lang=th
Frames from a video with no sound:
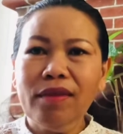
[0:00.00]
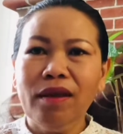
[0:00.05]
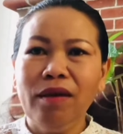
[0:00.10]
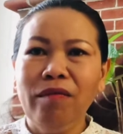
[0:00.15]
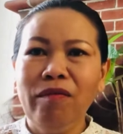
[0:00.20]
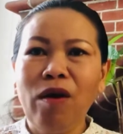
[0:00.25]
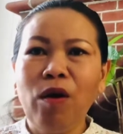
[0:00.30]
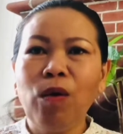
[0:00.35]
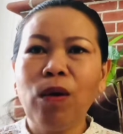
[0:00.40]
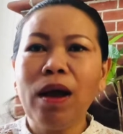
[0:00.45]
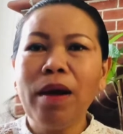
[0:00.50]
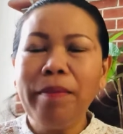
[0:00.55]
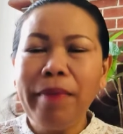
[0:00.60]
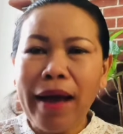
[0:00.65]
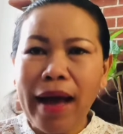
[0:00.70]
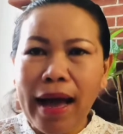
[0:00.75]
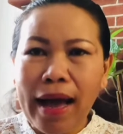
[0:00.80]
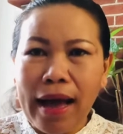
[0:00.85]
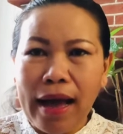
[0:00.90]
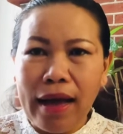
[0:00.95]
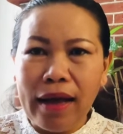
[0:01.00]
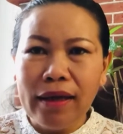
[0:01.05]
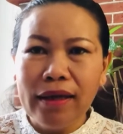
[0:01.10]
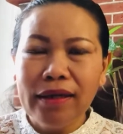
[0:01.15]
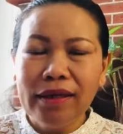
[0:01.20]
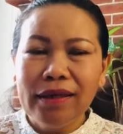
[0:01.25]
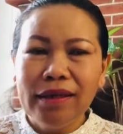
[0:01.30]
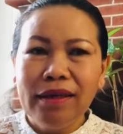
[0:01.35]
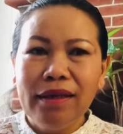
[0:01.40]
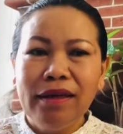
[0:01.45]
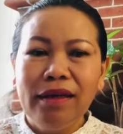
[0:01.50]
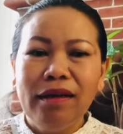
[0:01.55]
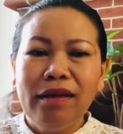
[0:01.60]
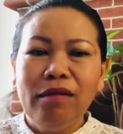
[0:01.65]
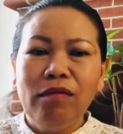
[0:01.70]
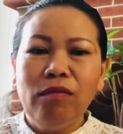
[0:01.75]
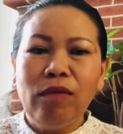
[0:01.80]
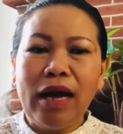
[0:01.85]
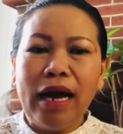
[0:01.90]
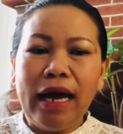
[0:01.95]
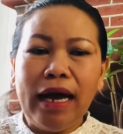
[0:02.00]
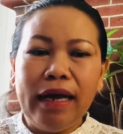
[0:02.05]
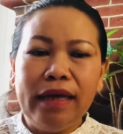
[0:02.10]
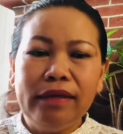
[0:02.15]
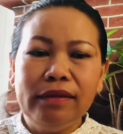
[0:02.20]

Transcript: เบากับอาว่า